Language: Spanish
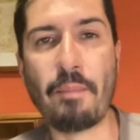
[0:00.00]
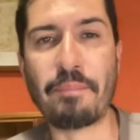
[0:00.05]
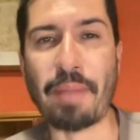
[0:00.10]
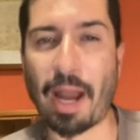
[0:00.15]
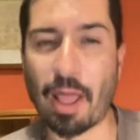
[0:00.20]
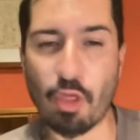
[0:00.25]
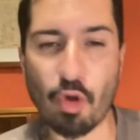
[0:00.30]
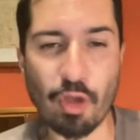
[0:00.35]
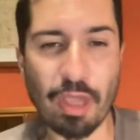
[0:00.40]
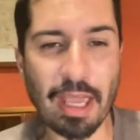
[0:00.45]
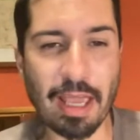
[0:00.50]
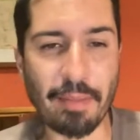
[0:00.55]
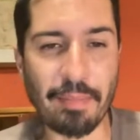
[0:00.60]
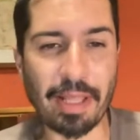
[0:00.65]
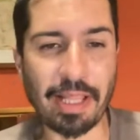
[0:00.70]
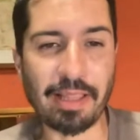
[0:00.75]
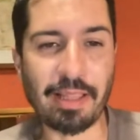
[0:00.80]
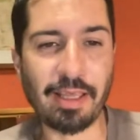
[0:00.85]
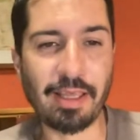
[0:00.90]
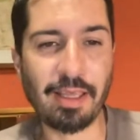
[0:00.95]

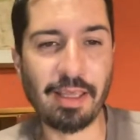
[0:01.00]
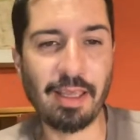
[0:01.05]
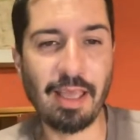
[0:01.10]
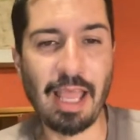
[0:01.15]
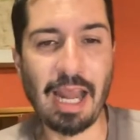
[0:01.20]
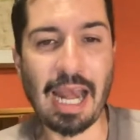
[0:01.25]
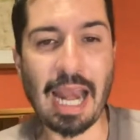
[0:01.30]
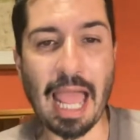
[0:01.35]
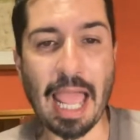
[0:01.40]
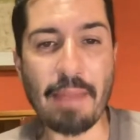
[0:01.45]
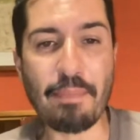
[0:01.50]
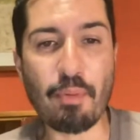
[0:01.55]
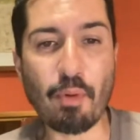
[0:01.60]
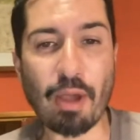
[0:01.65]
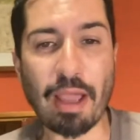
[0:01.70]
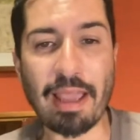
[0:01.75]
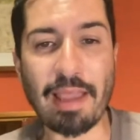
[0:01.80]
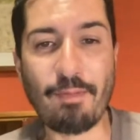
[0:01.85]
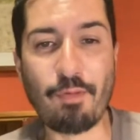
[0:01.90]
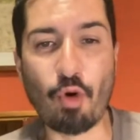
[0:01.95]
Paradójicamente, la
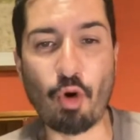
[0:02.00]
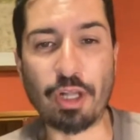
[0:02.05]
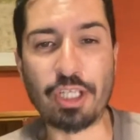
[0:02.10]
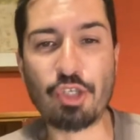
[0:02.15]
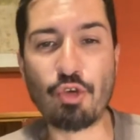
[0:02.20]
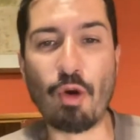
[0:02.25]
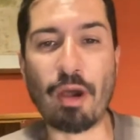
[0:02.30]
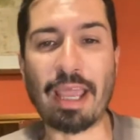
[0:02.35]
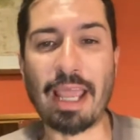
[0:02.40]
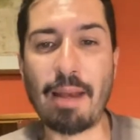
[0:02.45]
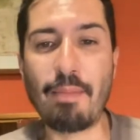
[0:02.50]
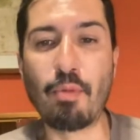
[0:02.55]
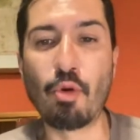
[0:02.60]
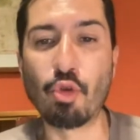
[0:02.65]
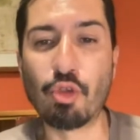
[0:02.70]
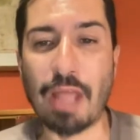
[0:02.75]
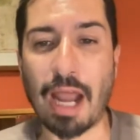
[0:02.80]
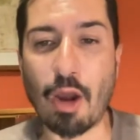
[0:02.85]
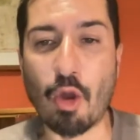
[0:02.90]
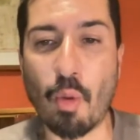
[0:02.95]
época en que floreció aquel
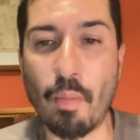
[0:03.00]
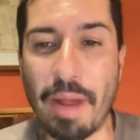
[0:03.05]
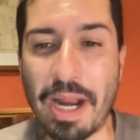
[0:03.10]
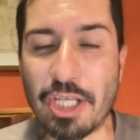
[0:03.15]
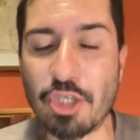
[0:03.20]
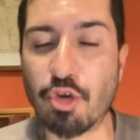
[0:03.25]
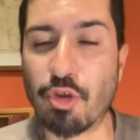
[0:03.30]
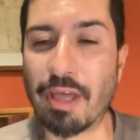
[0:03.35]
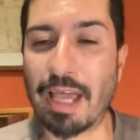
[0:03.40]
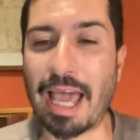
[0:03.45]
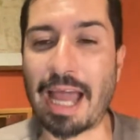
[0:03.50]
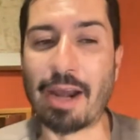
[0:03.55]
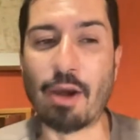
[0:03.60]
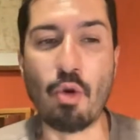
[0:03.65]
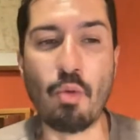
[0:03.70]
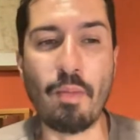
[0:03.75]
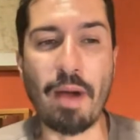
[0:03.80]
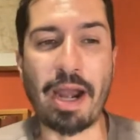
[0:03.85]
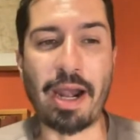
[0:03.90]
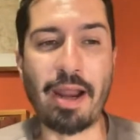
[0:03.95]
brutal comercio de carne
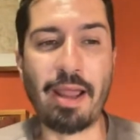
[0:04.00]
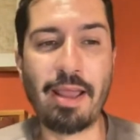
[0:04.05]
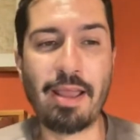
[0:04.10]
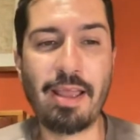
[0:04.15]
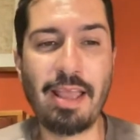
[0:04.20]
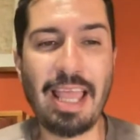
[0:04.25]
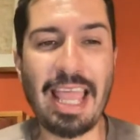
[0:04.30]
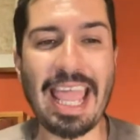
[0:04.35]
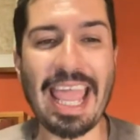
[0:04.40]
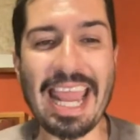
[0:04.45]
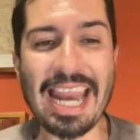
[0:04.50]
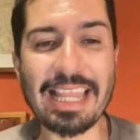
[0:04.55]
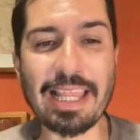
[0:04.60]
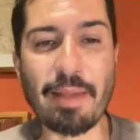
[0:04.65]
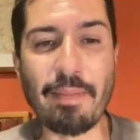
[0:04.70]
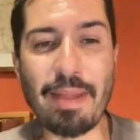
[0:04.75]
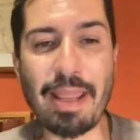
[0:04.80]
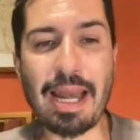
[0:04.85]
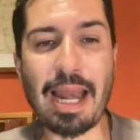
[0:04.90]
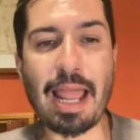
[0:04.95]
humana era
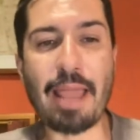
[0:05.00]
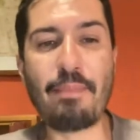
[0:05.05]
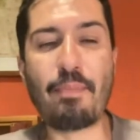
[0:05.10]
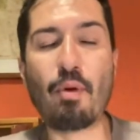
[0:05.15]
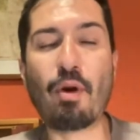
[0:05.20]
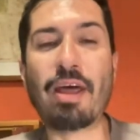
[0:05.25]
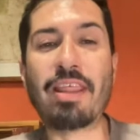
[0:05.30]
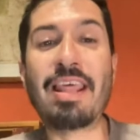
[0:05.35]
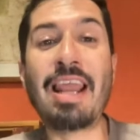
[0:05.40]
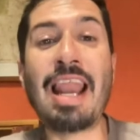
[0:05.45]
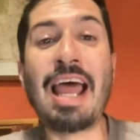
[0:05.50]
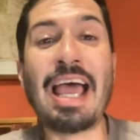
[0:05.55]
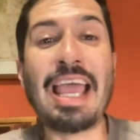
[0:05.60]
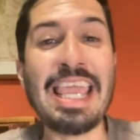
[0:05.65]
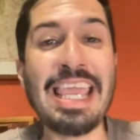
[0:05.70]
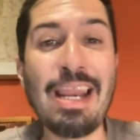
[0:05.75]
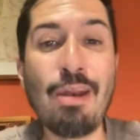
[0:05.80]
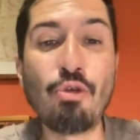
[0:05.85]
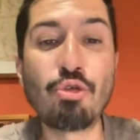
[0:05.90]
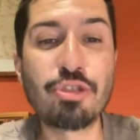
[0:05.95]
también la época de la
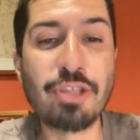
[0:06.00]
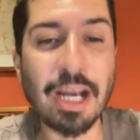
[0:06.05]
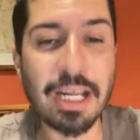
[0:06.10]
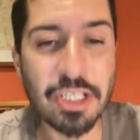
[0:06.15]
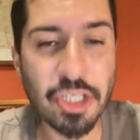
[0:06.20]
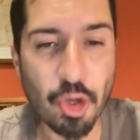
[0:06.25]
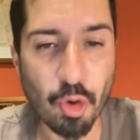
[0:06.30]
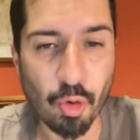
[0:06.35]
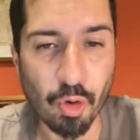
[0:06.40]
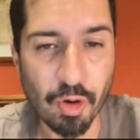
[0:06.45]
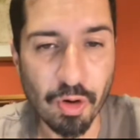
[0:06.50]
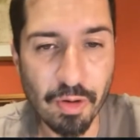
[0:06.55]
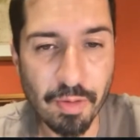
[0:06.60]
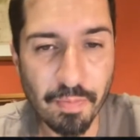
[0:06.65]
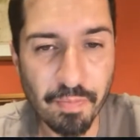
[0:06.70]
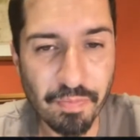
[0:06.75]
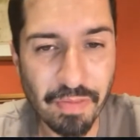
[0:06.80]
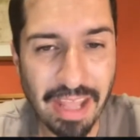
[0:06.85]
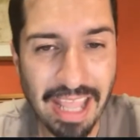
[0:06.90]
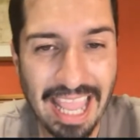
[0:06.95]
Ilustración,
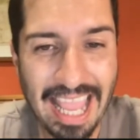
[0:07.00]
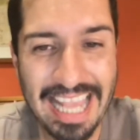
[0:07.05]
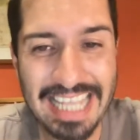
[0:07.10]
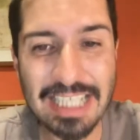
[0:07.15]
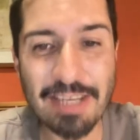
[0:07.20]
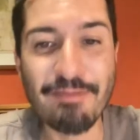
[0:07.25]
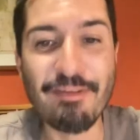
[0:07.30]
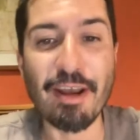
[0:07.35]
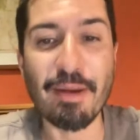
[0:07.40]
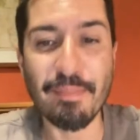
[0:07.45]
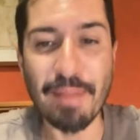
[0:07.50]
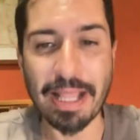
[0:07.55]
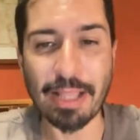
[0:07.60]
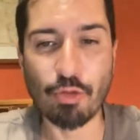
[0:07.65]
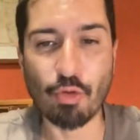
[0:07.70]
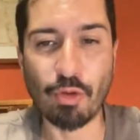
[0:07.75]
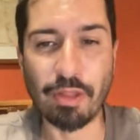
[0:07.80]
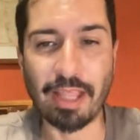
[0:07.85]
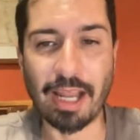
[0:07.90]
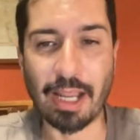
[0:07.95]
ese
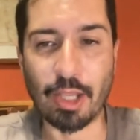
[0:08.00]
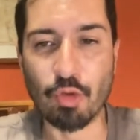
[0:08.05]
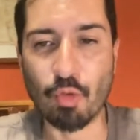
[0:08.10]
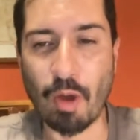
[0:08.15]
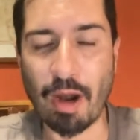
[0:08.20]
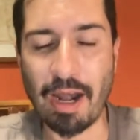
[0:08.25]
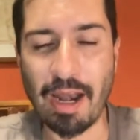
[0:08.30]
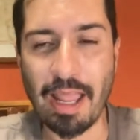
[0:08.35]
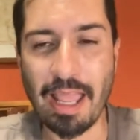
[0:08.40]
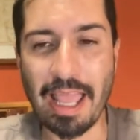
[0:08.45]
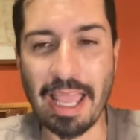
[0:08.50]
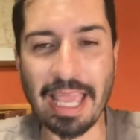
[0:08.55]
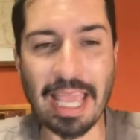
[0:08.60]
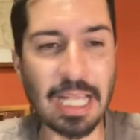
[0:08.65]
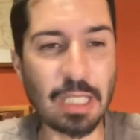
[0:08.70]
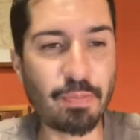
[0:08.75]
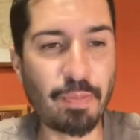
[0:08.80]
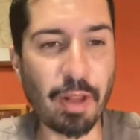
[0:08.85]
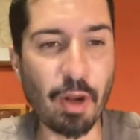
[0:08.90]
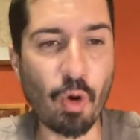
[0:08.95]
fermento intelectual que
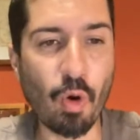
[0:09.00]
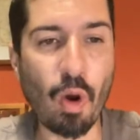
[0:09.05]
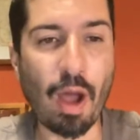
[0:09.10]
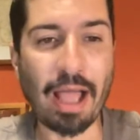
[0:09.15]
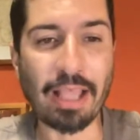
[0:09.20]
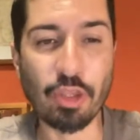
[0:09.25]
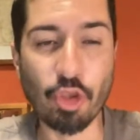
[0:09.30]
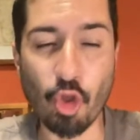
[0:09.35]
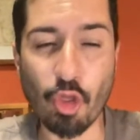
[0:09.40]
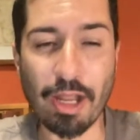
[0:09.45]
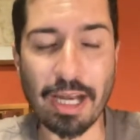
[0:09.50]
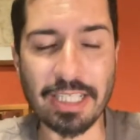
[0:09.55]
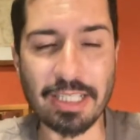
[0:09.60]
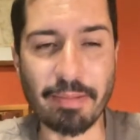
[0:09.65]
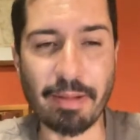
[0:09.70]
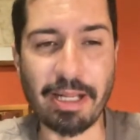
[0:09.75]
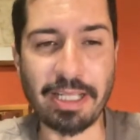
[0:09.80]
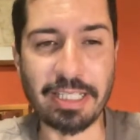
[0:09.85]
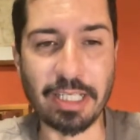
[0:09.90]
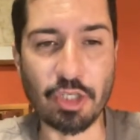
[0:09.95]
inspiró a toda la
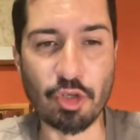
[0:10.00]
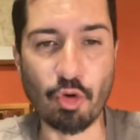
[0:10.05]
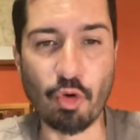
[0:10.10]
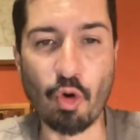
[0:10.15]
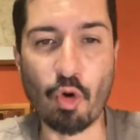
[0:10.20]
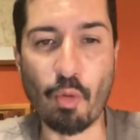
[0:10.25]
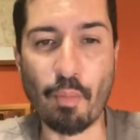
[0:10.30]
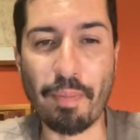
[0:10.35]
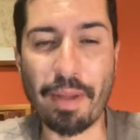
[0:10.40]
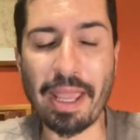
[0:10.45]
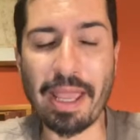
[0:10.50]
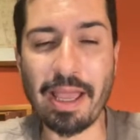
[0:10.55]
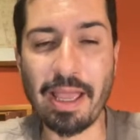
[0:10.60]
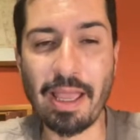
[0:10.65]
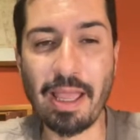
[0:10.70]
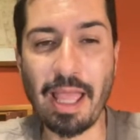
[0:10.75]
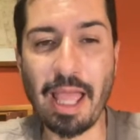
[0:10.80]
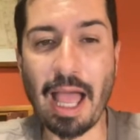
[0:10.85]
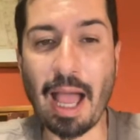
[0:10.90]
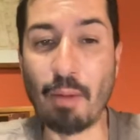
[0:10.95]
civilización europea
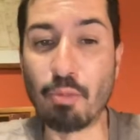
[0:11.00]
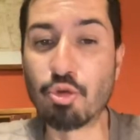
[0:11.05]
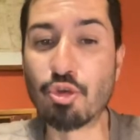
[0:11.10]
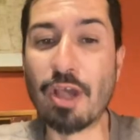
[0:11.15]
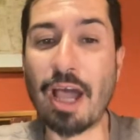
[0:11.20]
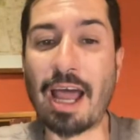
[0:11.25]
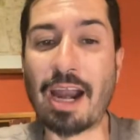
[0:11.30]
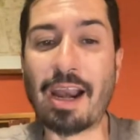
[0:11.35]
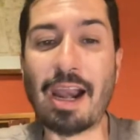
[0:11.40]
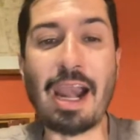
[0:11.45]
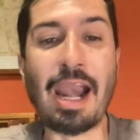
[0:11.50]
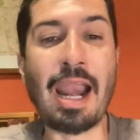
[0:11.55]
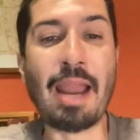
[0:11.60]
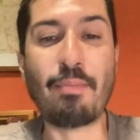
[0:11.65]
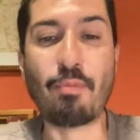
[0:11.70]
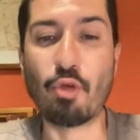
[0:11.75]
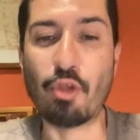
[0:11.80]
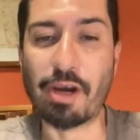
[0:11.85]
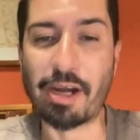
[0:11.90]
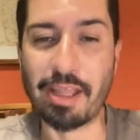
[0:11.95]
a buscar la
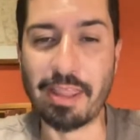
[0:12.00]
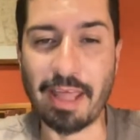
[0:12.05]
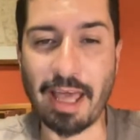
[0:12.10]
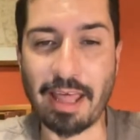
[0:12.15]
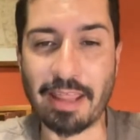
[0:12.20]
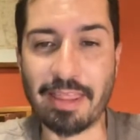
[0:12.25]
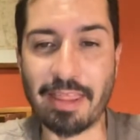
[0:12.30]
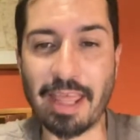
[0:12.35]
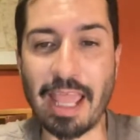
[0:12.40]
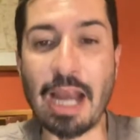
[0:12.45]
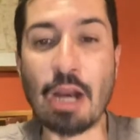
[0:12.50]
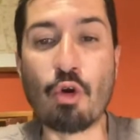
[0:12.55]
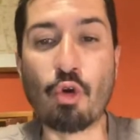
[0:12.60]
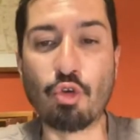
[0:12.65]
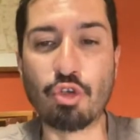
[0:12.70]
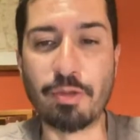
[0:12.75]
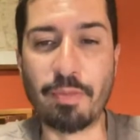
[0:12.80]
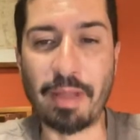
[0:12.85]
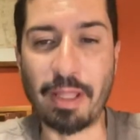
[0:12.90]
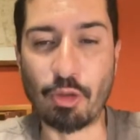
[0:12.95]
modernidad, el
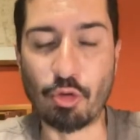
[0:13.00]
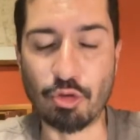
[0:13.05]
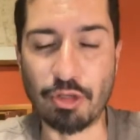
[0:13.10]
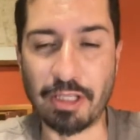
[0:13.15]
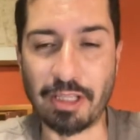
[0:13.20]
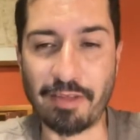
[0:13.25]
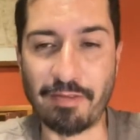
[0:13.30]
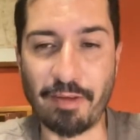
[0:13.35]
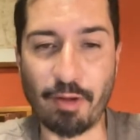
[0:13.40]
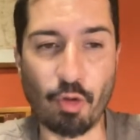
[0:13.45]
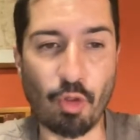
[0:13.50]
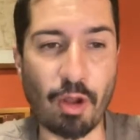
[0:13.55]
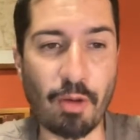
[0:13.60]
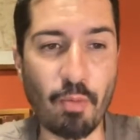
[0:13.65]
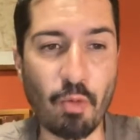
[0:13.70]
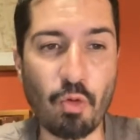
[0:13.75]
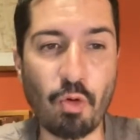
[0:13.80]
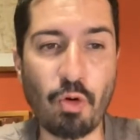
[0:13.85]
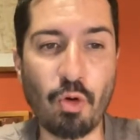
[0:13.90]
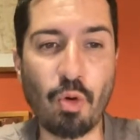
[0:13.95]
conocimiento científico del
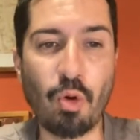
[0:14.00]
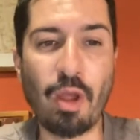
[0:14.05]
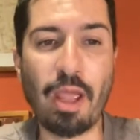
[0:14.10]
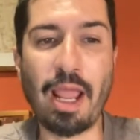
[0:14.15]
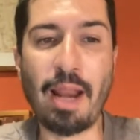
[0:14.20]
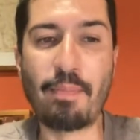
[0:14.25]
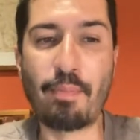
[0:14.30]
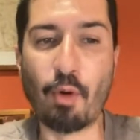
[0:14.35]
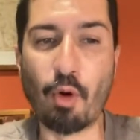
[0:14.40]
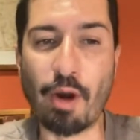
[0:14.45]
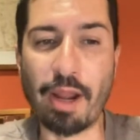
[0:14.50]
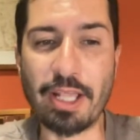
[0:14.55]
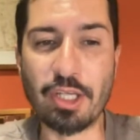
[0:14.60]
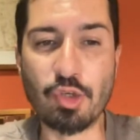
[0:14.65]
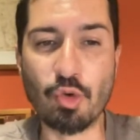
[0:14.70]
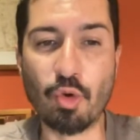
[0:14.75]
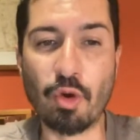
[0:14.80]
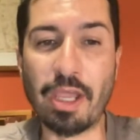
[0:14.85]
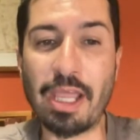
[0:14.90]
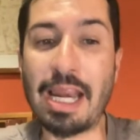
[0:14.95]
mundo, el
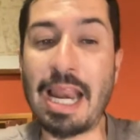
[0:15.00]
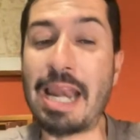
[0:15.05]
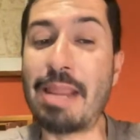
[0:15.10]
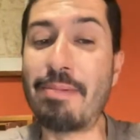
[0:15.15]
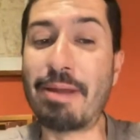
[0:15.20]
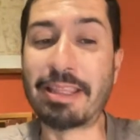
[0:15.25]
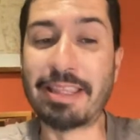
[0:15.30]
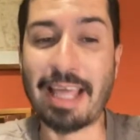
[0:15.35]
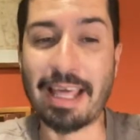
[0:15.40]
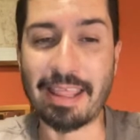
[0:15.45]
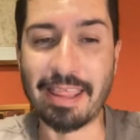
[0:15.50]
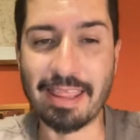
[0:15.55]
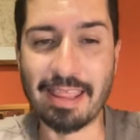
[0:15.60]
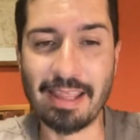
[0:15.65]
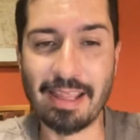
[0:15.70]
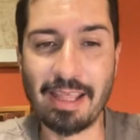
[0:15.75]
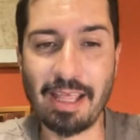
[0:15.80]
progreso y la libertad,